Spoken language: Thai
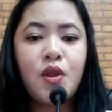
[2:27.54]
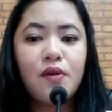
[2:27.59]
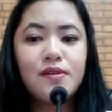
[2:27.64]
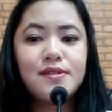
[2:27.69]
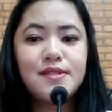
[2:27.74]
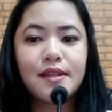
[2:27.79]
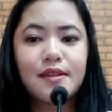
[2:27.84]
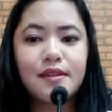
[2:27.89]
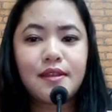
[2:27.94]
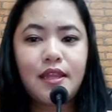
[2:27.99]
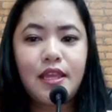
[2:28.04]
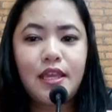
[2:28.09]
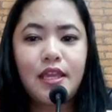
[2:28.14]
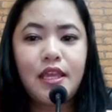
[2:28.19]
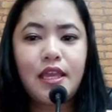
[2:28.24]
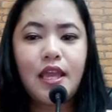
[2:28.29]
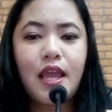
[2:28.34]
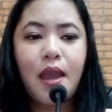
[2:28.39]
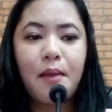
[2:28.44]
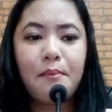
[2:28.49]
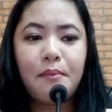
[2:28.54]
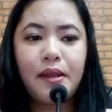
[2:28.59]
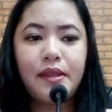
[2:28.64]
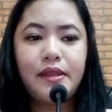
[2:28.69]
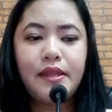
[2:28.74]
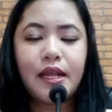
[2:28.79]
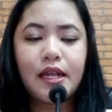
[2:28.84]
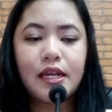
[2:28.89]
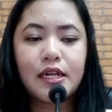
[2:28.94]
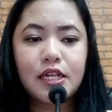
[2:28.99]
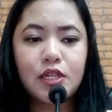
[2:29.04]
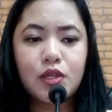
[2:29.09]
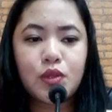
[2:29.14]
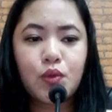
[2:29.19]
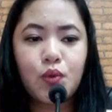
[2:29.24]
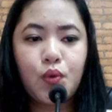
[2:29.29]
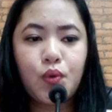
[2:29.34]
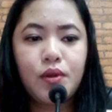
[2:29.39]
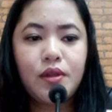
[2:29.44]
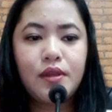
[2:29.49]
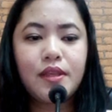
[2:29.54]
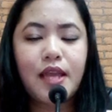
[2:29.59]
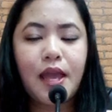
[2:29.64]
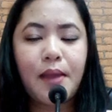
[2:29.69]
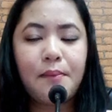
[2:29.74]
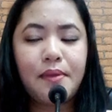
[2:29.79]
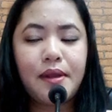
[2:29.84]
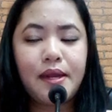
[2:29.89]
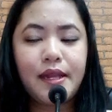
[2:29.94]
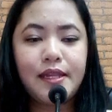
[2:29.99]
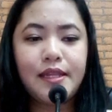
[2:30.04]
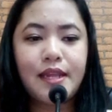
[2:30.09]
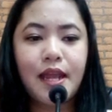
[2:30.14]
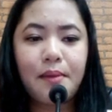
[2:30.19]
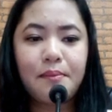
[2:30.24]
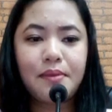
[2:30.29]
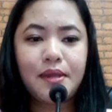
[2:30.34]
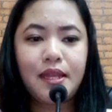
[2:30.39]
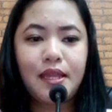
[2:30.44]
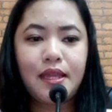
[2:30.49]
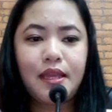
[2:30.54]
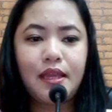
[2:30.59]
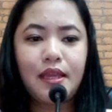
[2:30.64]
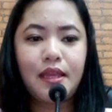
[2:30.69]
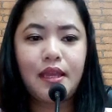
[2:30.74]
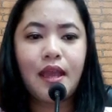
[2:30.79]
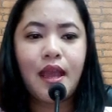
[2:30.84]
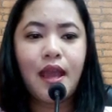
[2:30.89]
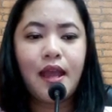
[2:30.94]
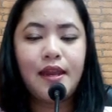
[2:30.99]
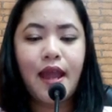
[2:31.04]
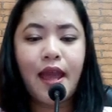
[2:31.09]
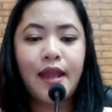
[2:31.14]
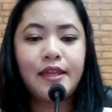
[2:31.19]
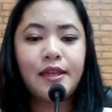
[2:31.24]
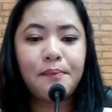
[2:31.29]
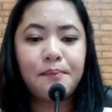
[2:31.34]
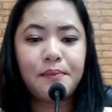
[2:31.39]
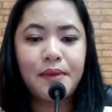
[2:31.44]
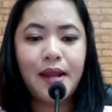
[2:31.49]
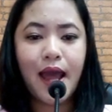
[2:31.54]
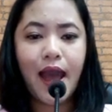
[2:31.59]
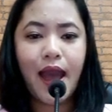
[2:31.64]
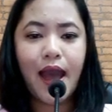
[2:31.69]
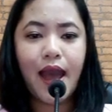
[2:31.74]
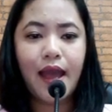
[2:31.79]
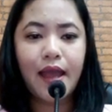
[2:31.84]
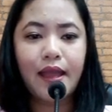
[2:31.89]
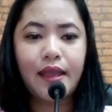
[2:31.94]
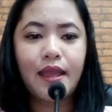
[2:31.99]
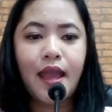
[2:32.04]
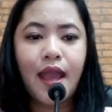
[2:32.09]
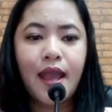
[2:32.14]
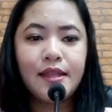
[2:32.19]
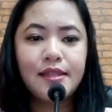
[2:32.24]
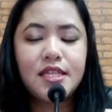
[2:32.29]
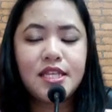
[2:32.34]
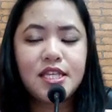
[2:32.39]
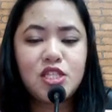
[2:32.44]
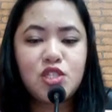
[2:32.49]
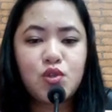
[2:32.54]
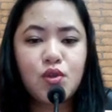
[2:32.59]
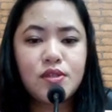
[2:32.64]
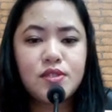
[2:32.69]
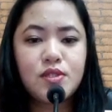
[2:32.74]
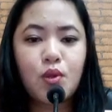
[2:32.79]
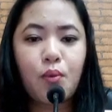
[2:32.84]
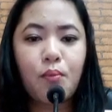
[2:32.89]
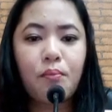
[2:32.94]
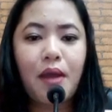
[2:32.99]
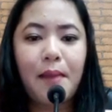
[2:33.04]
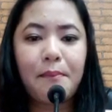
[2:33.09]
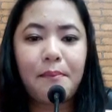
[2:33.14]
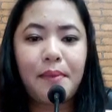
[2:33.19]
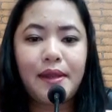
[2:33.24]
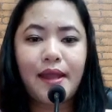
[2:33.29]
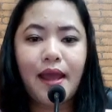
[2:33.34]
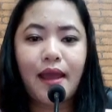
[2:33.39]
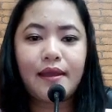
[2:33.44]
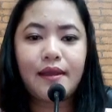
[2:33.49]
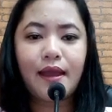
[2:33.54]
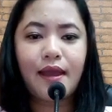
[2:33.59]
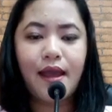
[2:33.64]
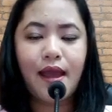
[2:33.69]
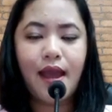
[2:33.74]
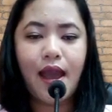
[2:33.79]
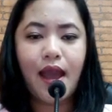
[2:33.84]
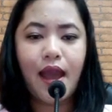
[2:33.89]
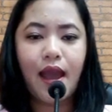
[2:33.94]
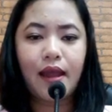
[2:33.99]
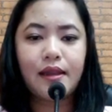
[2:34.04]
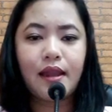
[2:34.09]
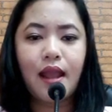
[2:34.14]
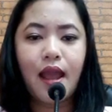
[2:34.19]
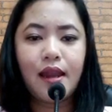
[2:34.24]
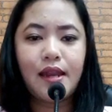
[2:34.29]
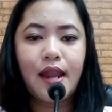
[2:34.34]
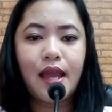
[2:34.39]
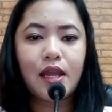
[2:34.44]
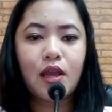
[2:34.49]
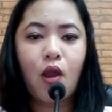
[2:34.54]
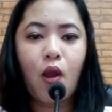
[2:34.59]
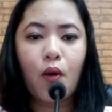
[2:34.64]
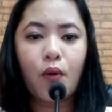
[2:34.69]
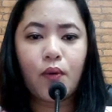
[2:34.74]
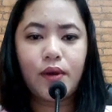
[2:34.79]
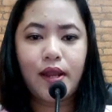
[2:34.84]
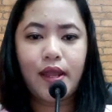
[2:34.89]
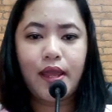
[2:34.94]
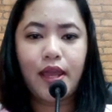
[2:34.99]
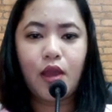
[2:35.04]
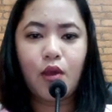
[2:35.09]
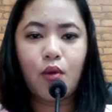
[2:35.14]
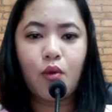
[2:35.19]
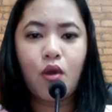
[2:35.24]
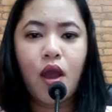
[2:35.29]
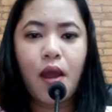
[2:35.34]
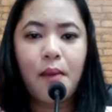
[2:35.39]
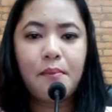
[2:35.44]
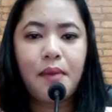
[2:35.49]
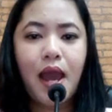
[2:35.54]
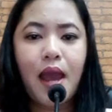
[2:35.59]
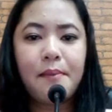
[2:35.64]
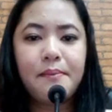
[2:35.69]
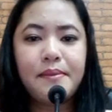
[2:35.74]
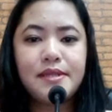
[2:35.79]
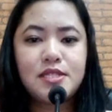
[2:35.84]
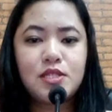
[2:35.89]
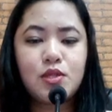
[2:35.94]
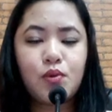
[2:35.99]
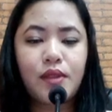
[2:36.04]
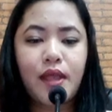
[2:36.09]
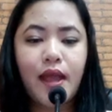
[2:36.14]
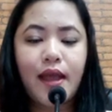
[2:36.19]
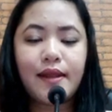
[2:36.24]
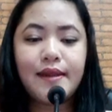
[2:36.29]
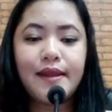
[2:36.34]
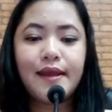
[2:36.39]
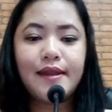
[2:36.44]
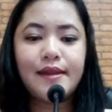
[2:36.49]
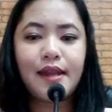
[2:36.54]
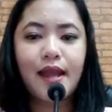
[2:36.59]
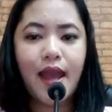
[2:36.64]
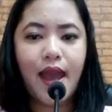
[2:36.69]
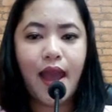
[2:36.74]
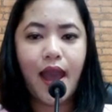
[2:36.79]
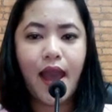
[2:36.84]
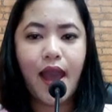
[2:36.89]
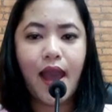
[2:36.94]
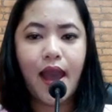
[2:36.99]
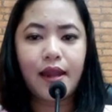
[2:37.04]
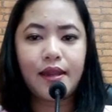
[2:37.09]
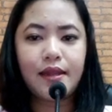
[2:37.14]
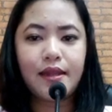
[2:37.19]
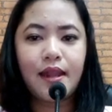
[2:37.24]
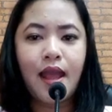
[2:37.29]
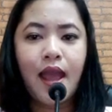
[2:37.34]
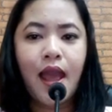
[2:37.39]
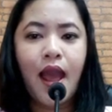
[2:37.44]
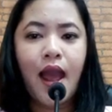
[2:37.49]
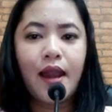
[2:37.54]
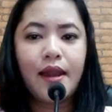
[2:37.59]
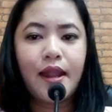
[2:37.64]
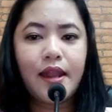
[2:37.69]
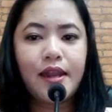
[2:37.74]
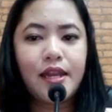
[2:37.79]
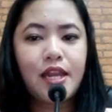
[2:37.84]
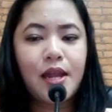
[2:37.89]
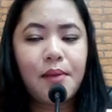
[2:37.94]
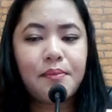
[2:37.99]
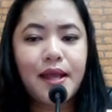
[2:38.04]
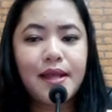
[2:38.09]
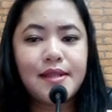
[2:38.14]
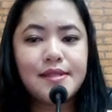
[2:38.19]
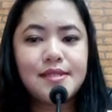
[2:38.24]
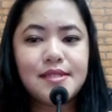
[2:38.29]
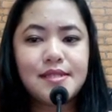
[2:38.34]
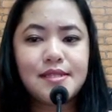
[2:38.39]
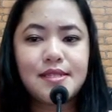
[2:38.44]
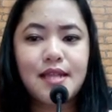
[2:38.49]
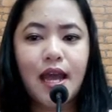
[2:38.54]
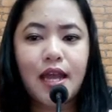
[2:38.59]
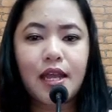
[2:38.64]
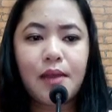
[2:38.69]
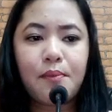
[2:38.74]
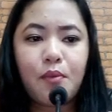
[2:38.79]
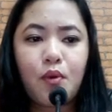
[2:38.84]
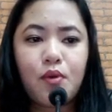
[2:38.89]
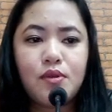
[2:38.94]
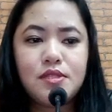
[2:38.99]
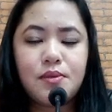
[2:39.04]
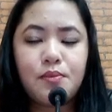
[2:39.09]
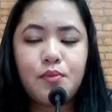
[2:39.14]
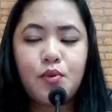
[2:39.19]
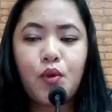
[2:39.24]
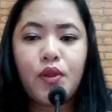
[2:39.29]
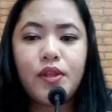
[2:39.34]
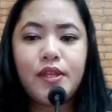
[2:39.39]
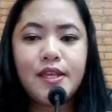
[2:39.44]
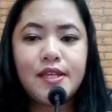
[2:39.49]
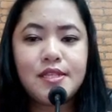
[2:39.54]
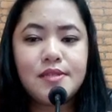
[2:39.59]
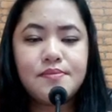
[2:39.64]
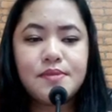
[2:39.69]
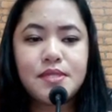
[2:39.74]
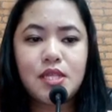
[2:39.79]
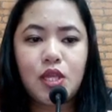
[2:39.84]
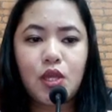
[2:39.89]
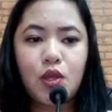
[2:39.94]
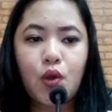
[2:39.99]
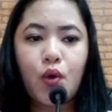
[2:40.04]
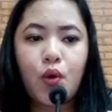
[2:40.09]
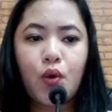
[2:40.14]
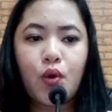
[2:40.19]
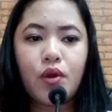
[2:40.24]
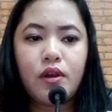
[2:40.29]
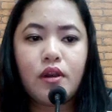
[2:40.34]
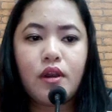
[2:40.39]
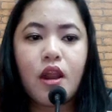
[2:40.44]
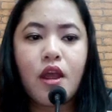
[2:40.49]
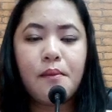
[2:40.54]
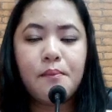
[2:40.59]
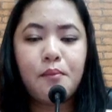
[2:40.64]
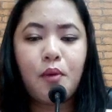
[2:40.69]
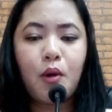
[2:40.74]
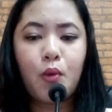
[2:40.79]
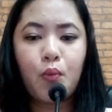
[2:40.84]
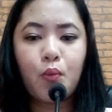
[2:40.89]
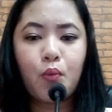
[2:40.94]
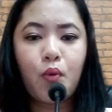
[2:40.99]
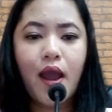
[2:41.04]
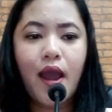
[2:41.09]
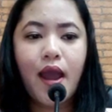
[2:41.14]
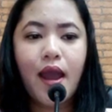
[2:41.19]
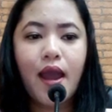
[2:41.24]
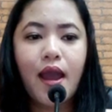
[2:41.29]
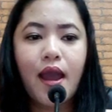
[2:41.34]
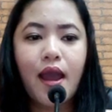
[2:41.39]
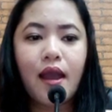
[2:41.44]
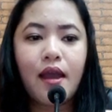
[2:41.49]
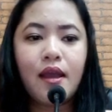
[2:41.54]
นอกจากนี้มันยังกระตุ้นการผลิตน้ำดีและน้ำลายที่ช่วยส่งผ่านไปทางอาหารและของเหลวผ่านไปสู่ทางเดินอาหารและได้ทำการศึกษากับคนจำนวน ยี่สิบสี่ คนพบว่า